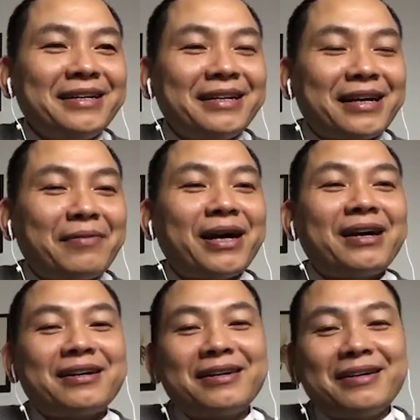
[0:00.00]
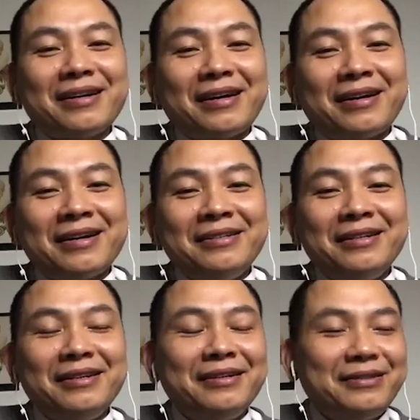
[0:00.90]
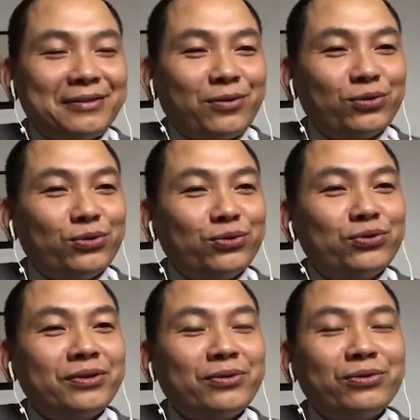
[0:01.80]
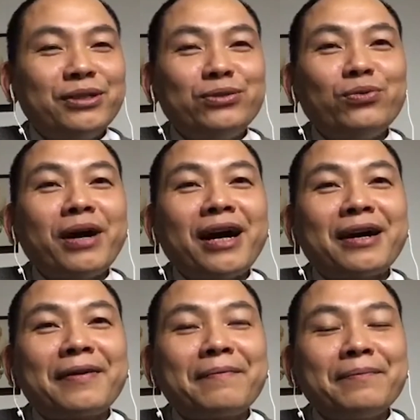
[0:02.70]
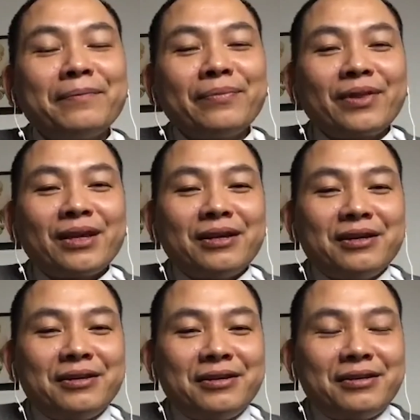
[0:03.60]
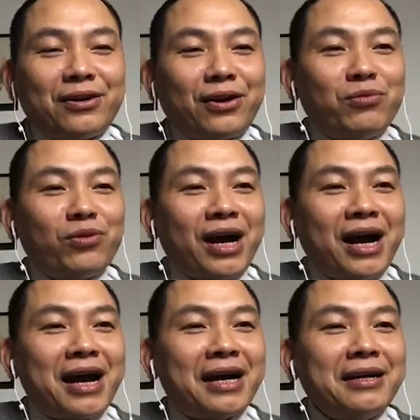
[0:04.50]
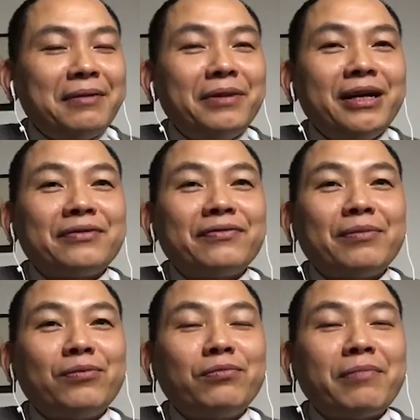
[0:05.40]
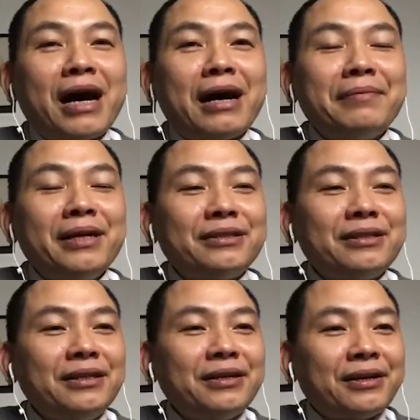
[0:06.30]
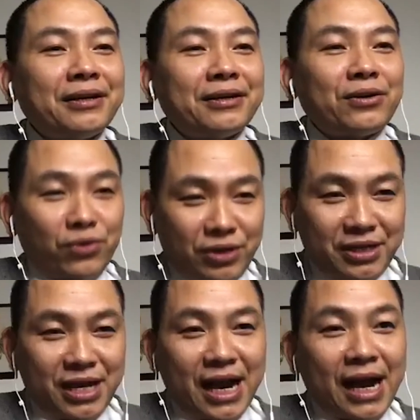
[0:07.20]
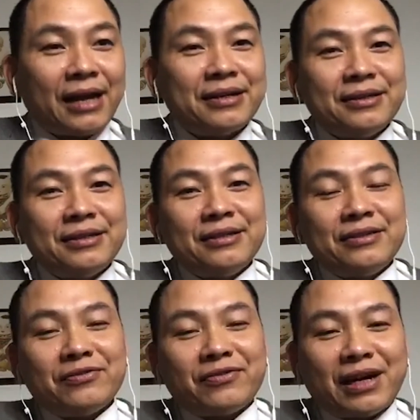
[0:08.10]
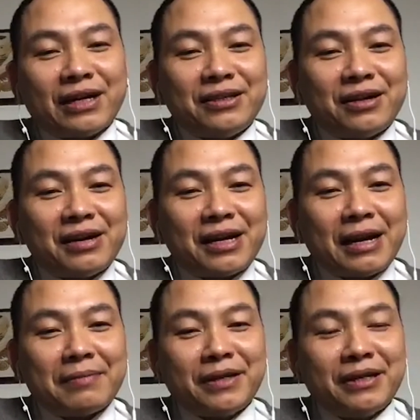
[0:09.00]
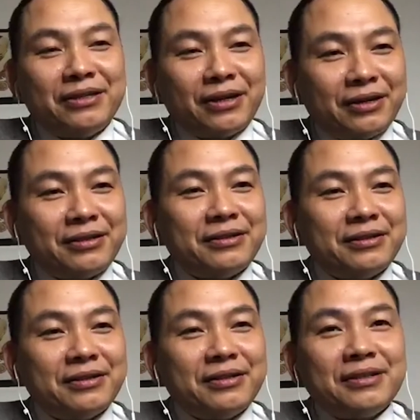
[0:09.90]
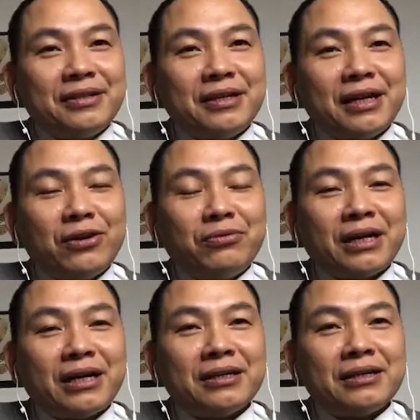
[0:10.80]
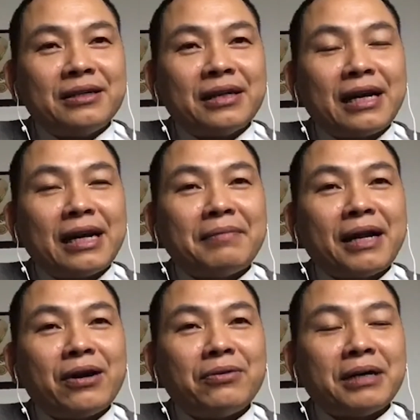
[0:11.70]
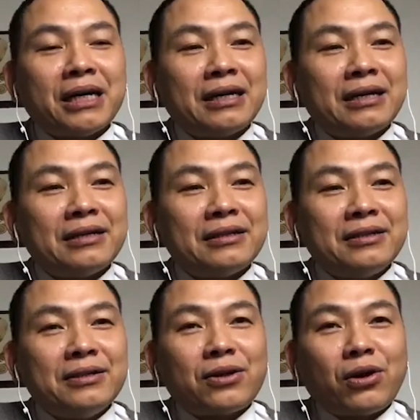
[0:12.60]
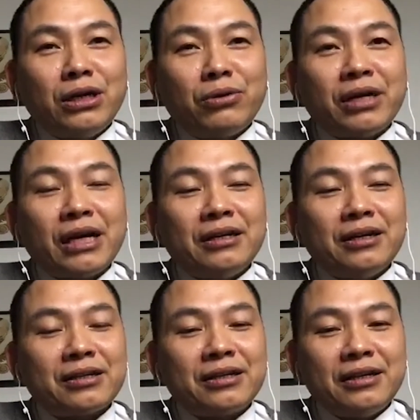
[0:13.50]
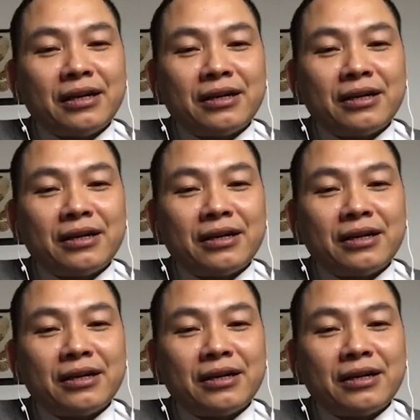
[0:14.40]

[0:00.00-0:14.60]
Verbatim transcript: các bác, anh chị, cô dù cô dì chú bác. Thế còn mùng hai âm lịch và mùng ba âm lịch thì ngồi ở nhà và chờ anh em đến chơi. Thì nếu mà anh em nào mà có điều kiện được thì